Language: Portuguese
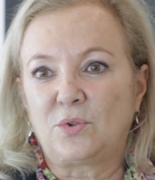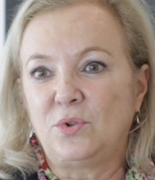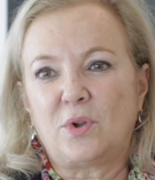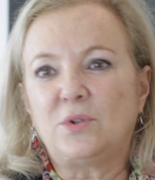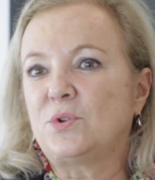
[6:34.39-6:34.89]

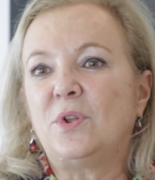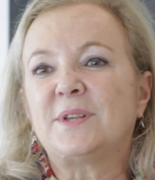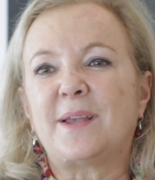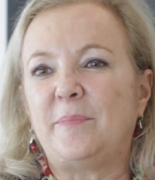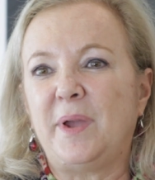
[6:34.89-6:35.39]
Todos
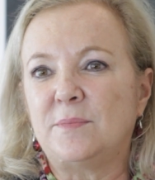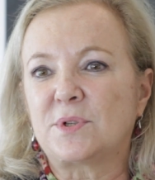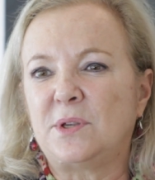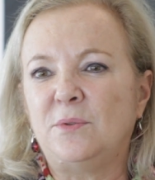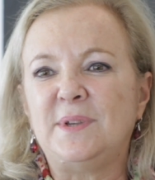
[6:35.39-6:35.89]
nós
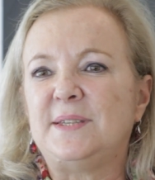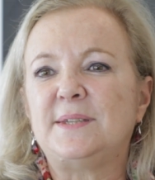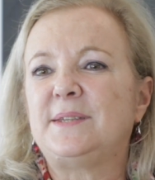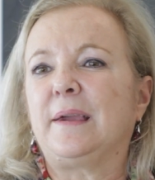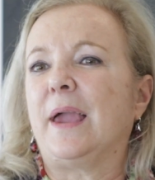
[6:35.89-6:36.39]
sabemos que não
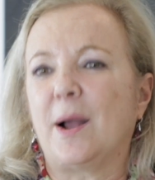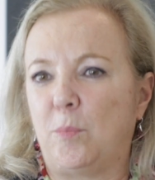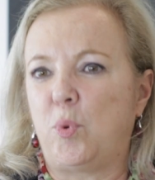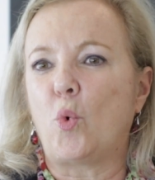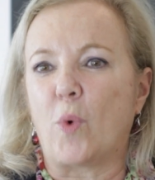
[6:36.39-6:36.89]
existe guerra
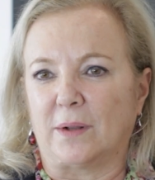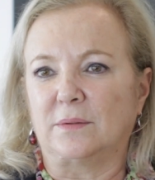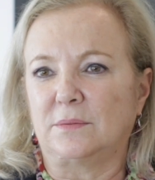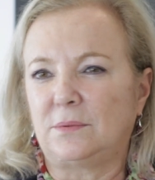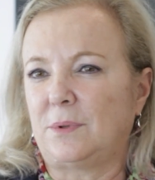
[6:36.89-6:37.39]
boa,
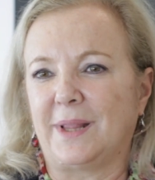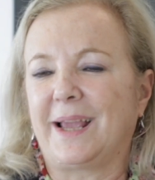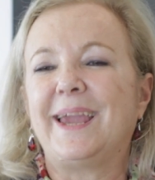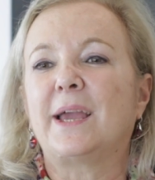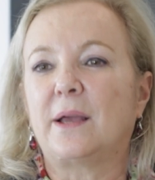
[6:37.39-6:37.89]
toda
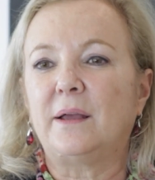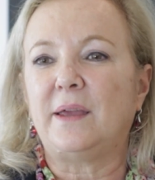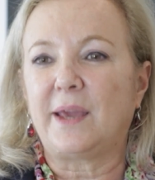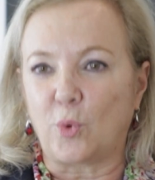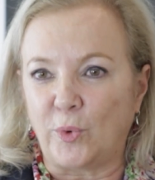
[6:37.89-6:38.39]
guerra
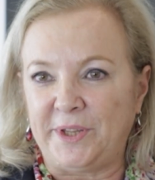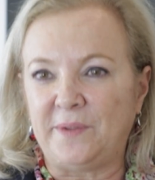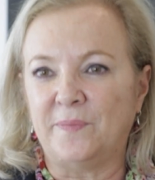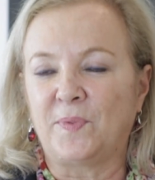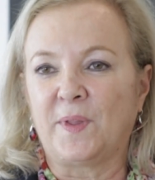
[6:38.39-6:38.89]
é ruim.
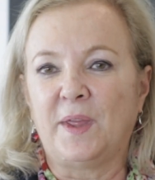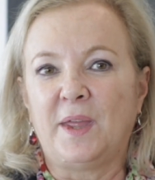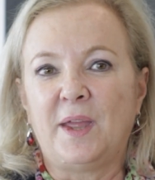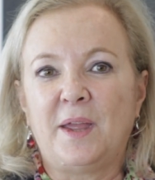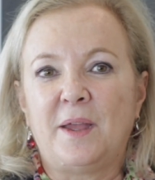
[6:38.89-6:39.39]

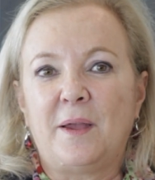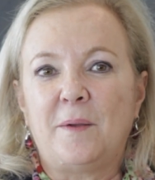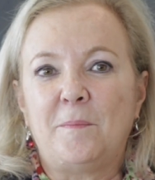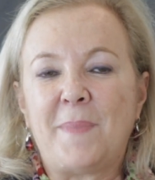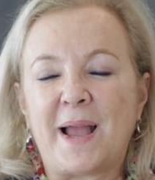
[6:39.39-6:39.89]

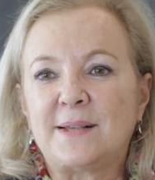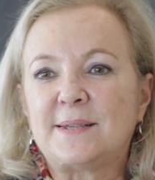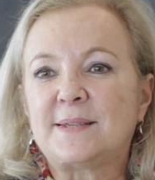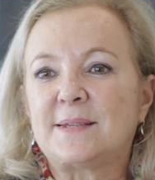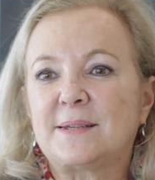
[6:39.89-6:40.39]

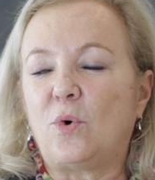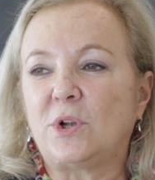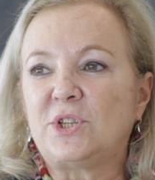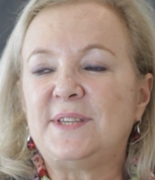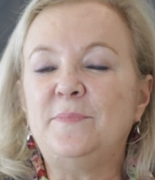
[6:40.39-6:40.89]
Mas
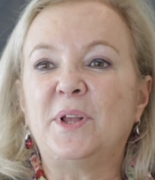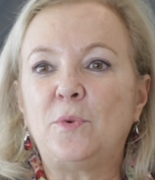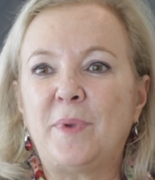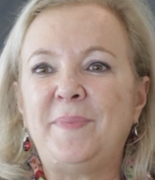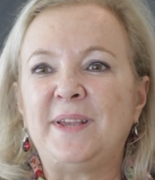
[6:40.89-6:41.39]
hoje se manda
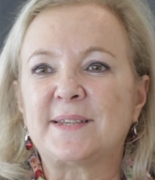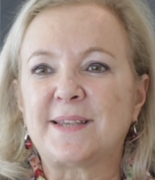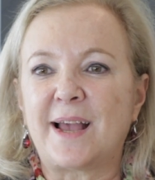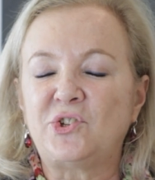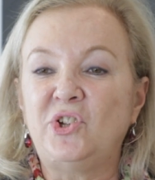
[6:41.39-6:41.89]
uma
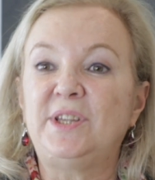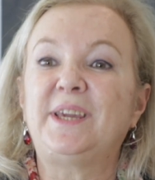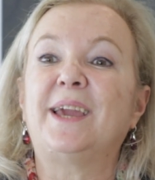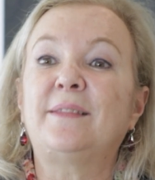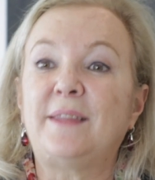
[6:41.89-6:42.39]
mensagem de
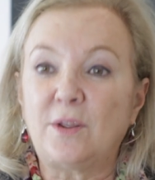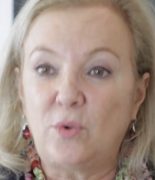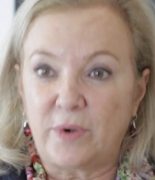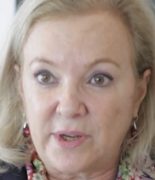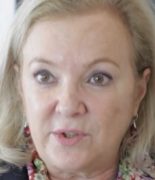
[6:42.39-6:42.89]
que, até
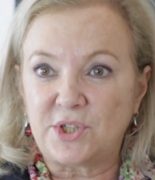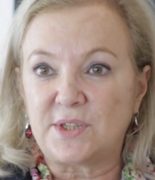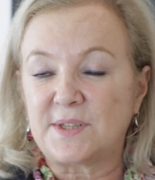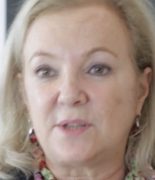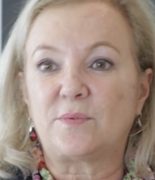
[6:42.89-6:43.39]

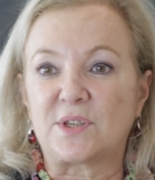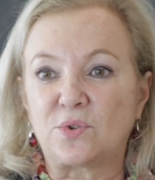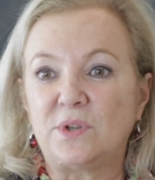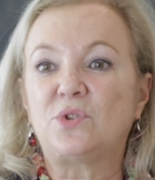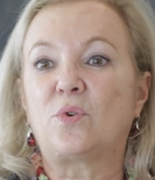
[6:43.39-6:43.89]
durante
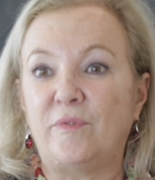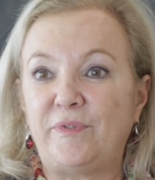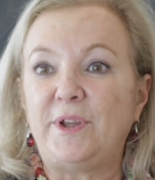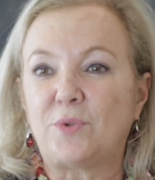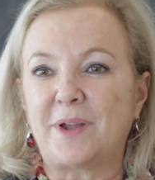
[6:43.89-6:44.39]
situações de
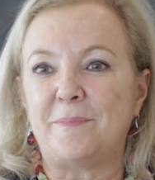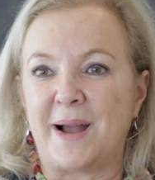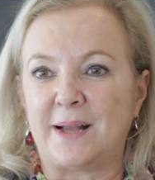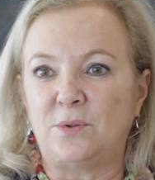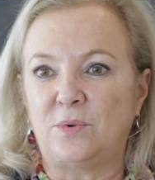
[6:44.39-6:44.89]
conflito
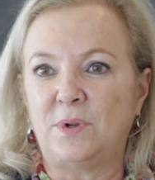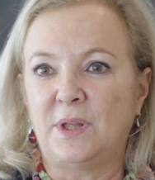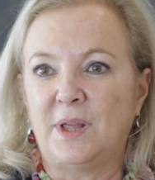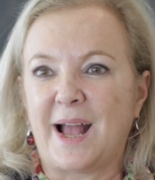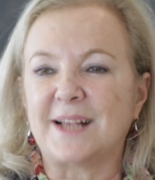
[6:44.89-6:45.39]
armado,
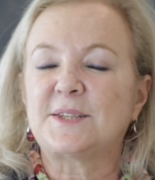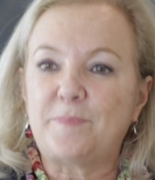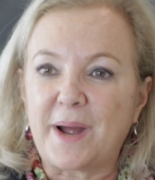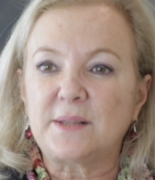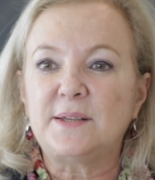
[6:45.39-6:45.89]
as
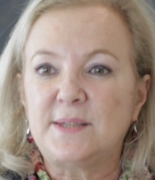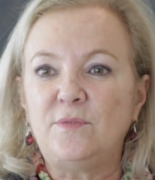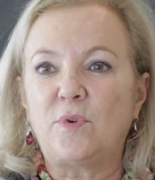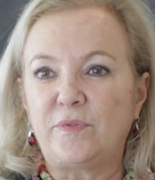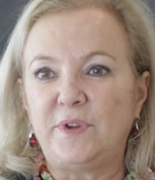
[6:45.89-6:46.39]
partes
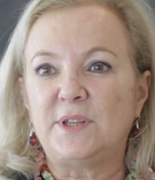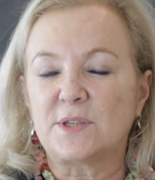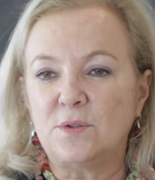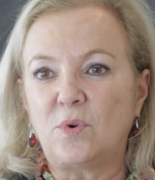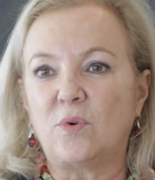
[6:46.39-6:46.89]

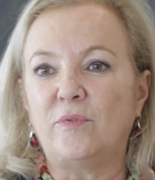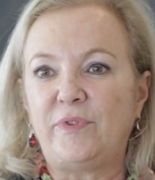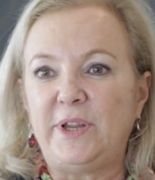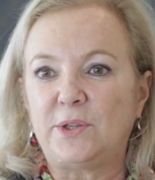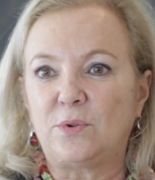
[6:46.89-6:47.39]
envolvidas num
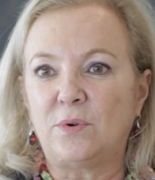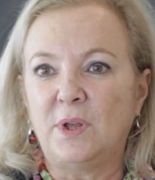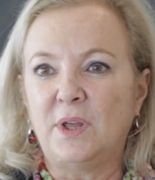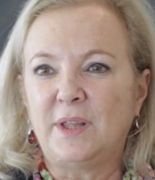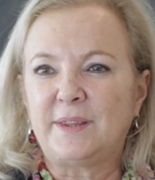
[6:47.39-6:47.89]
conflito
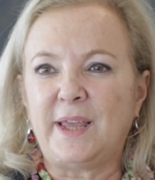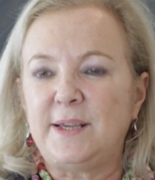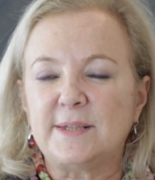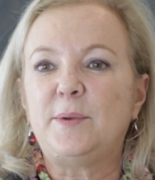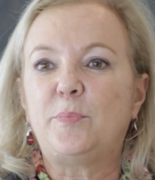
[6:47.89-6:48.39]
têm que se